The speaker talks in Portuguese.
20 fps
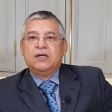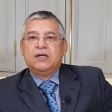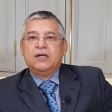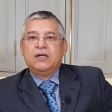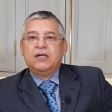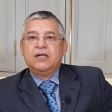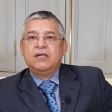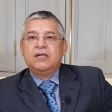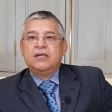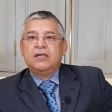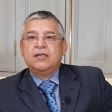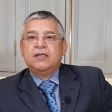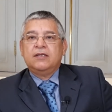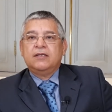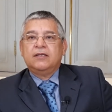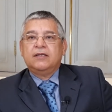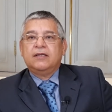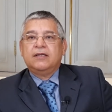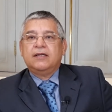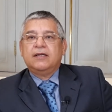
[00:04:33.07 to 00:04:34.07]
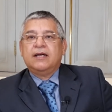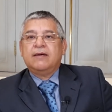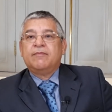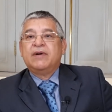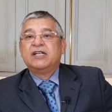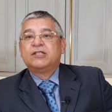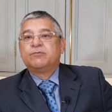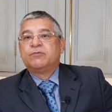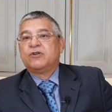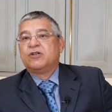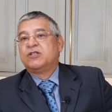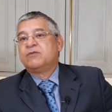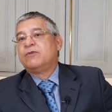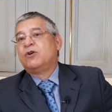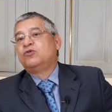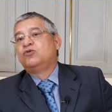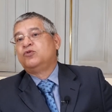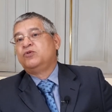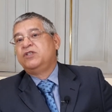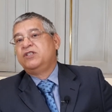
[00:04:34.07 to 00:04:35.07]
ele é mais próximo
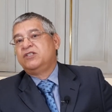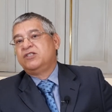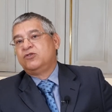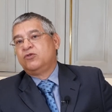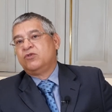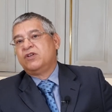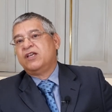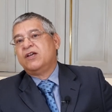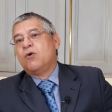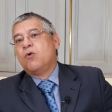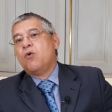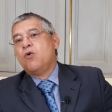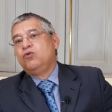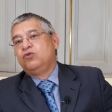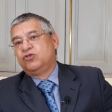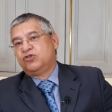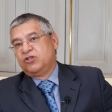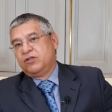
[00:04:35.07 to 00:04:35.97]
aos juízes do que outros